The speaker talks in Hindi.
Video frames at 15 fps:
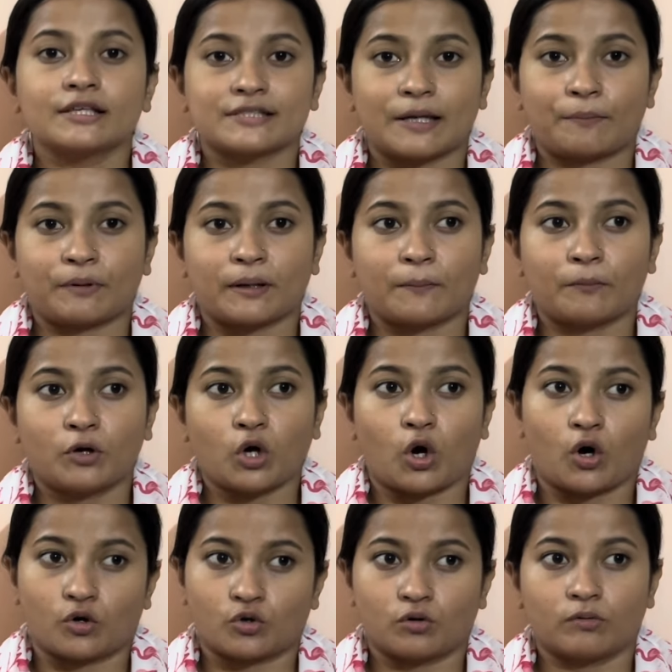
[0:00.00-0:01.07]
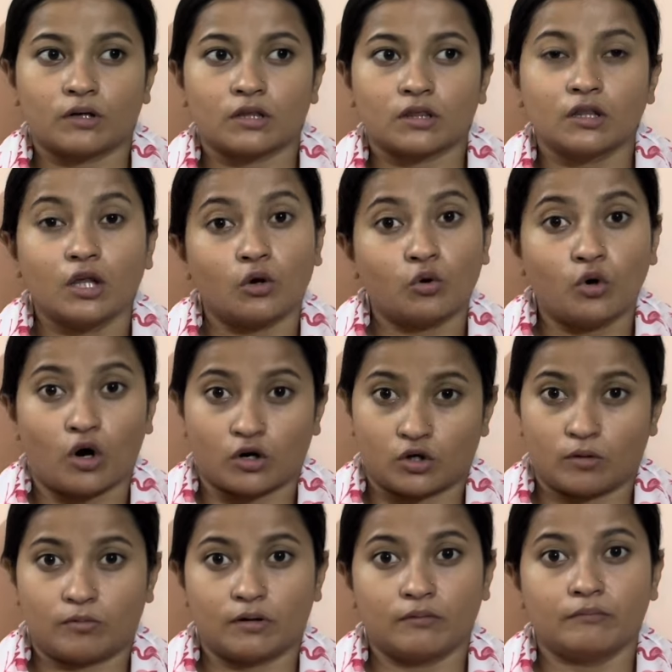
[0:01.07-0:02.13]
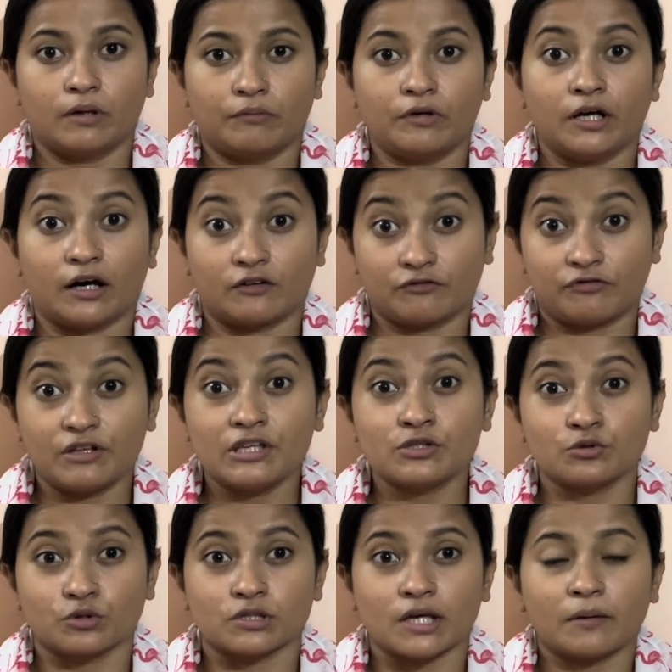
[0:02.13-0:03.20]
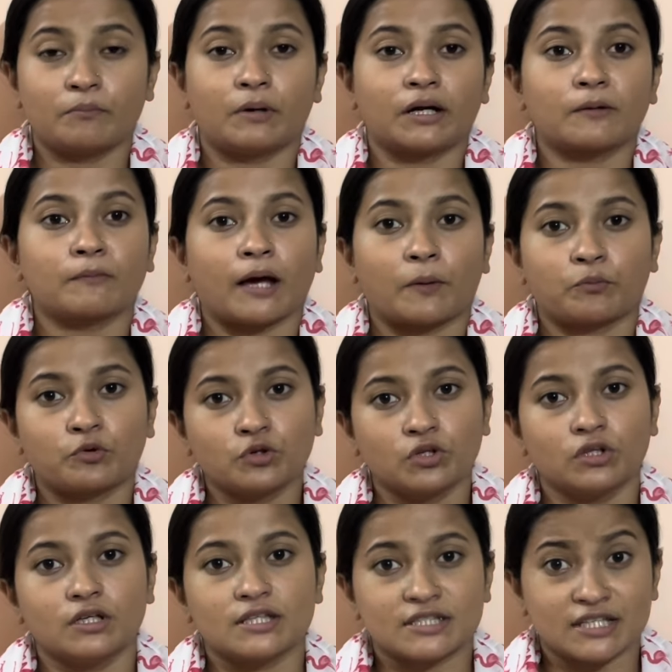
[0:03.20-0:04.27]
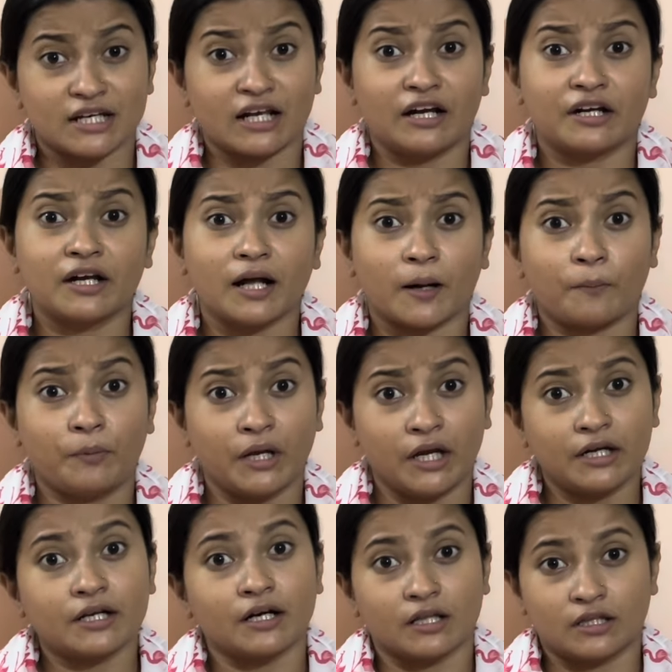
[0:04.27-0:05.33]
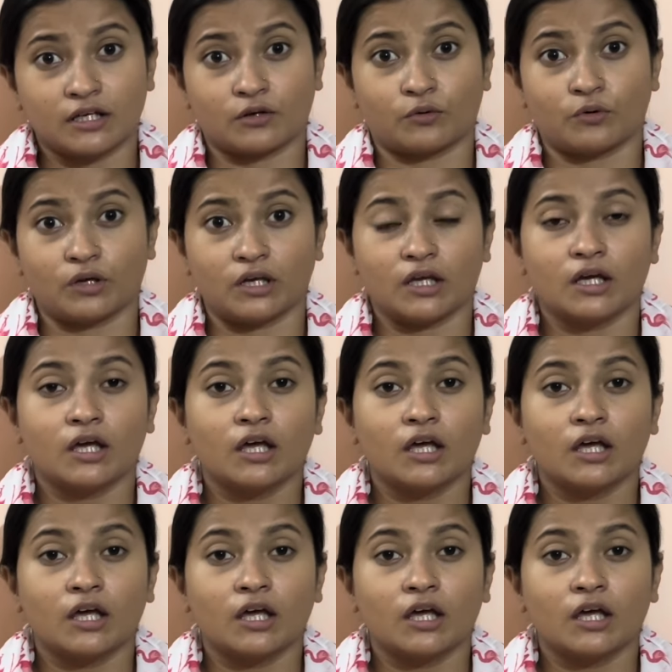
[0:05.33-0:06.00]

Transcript: सितंबर अक्टूबर देखो अक्टूबर में मे बी अनफ्रीज हो जाए बट मैं आपको इससे रिलेटेड अपडेट करते रहूँगी